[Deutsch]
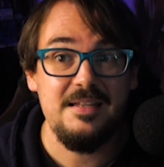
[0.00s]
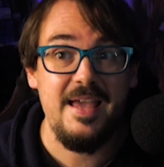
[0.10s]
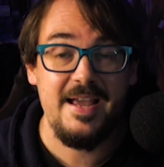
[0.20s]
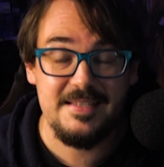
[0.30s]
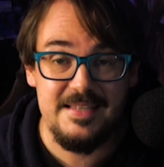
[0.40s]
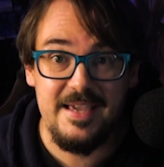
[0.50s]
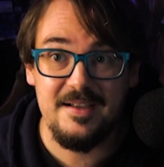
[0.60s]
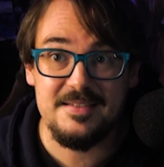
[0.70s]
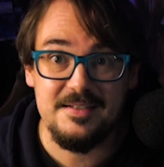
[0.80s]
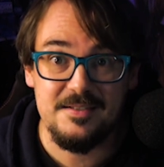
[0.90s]
Die
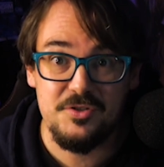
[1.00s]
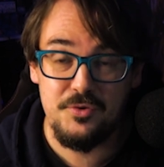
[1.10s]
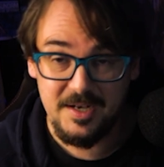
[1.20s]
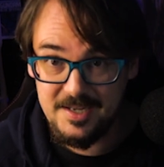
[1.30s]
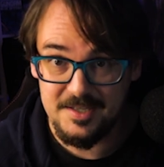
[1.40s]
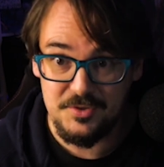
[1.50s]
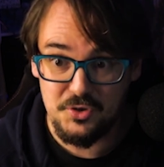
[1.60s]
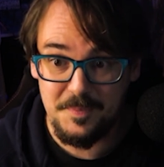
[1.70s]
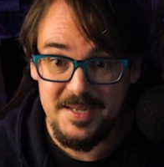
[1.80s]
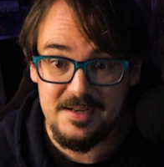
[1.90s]
Hexenjäger sind trickier
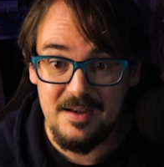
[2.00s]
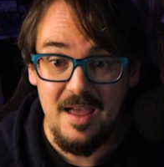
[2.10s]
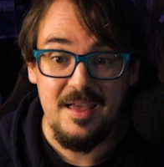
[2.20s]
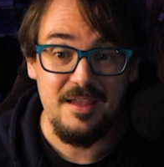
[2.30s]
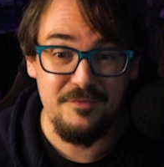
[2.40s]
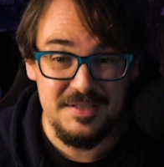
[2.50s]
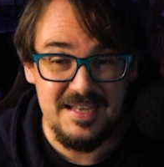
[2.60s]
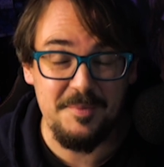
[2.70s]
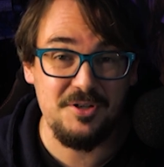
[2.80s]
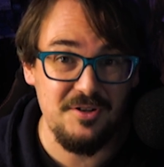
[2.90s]
zu spielen. Ich finde
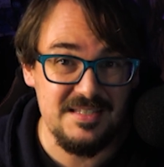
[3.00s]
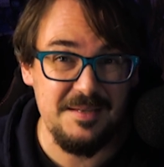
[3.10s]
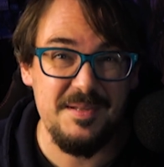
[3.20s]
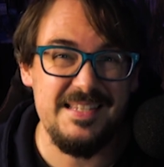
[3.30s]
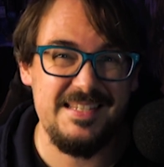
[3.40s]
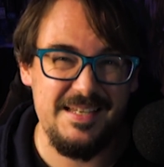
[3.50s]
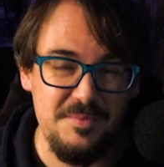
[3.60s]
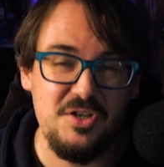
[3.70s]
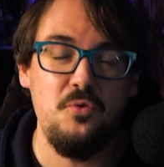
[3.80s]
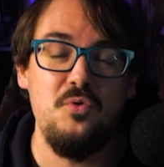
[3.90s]
es aber trotzdem eine
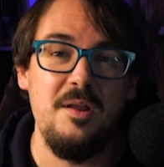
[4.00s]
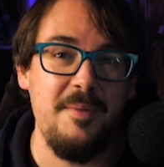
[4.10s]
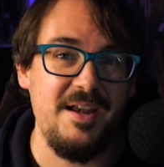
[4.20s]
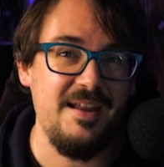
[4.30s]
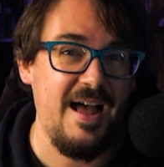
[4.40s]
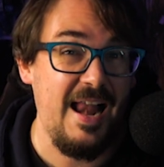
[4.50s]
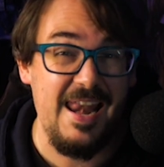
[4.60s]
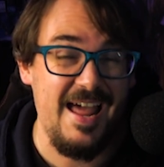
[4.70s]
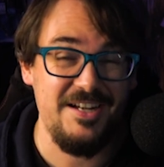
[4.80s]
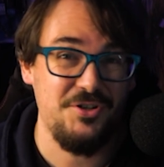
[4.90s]
ziemlich coole Bande,
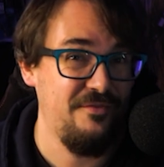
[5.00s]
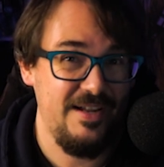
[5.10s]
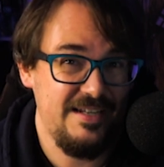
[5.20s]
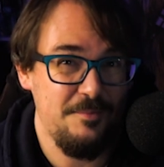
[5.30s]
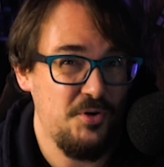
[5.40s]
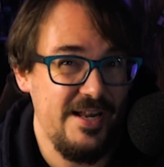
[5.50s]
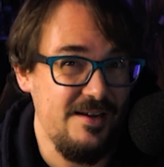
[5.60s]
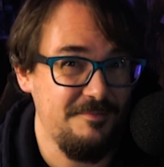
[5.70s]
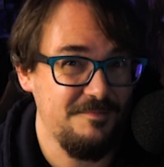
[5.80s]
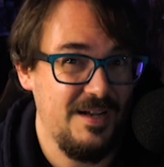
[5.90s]
allein schon wegen den
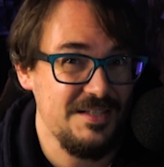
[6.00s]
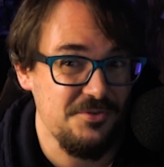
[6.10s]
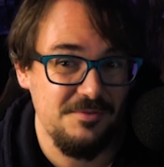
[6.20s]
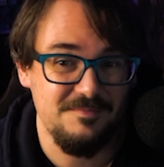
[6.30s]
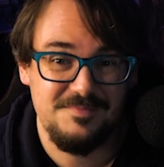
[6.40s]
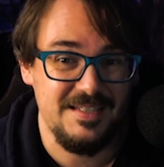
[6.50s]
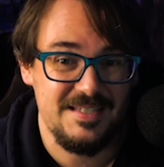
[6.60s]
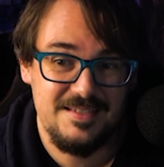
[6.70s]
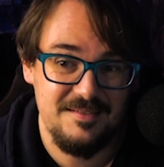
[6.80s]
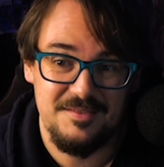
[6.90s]
Modellen. Also
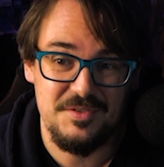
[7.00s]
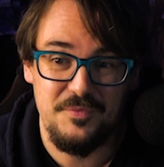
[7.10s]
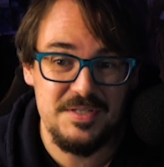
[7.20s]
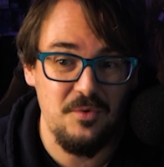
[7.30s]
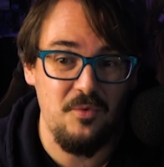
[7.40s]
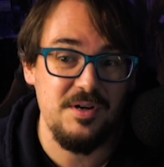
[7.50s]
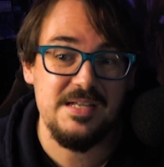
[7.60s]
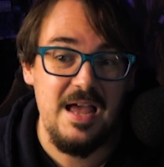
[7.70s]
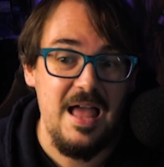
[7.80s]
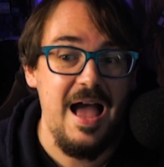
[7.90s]
das sowieso.
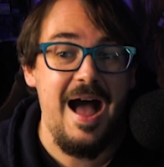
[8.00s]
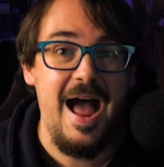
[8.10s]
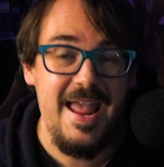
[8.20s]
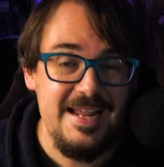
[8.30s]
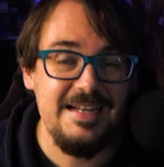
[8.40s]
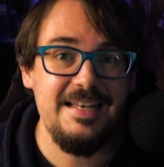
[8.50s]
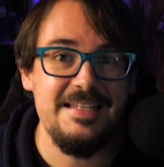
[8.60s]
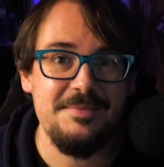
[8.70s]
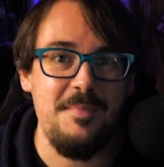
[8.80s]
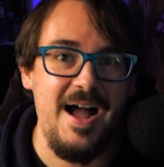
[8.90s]
Und
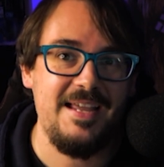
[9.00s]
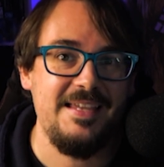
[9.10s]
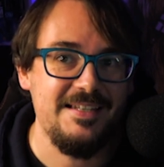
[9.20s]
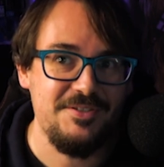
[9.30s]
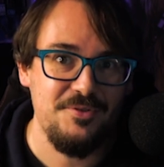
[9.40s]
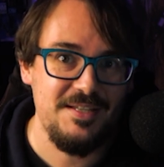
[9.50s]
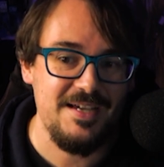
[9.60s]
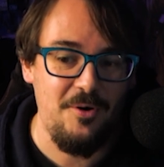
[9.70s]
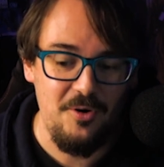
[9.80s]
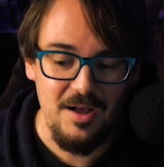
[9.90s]
eigentlich mag ich
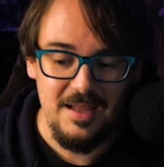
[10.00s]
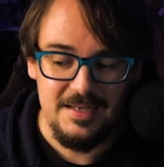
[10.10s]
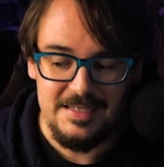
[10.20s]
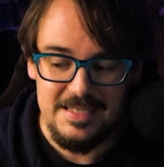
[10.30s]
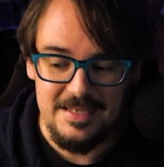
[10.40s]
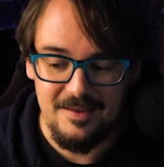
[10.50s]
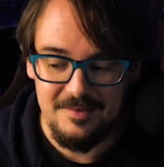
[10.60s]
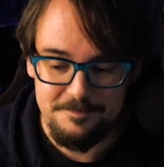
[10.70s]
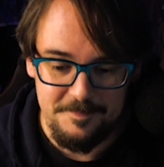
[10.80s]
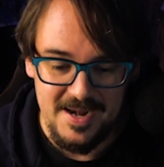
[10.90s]
natürlich auch die
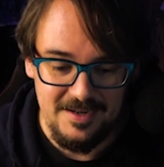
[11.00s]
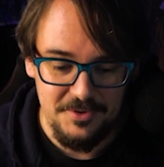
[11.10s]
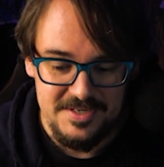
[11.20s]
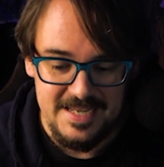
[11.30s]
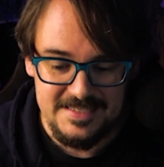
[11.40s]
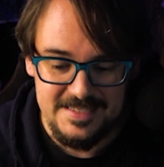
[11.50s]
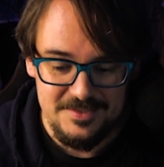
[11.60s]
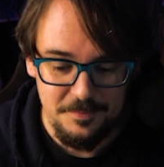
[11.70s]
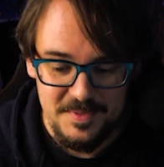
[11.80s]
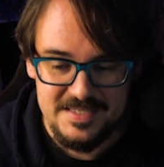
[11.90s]
äh, Banden und Decks, die
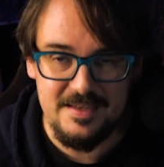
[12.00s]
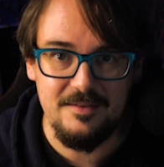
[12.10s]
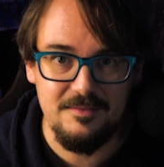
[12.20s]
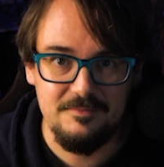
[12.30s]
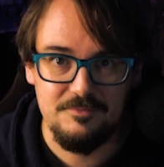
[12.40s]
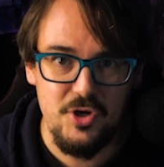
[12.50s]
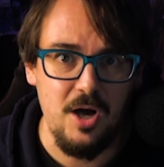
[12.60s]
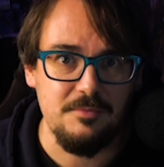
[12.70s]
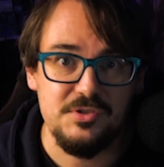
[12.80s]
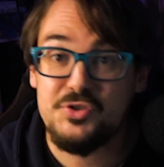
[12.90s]
so ein bisschen,
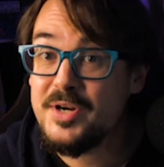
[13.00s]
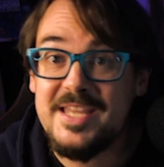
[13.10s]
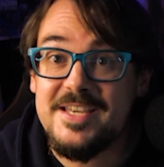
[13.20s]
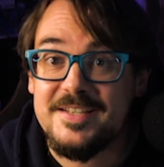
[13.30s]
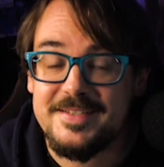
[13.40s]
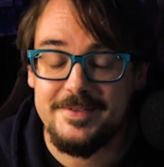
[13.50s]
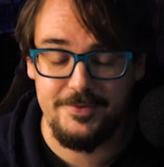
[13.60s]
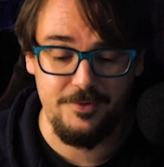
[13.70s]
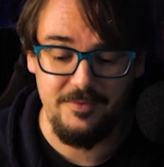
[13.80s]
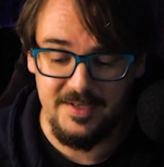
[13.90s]
ja, trickier sind
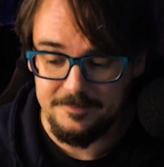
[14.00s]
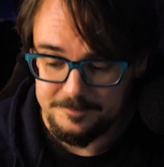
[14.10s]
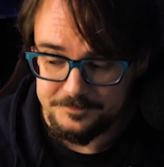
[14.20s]
irgendwie.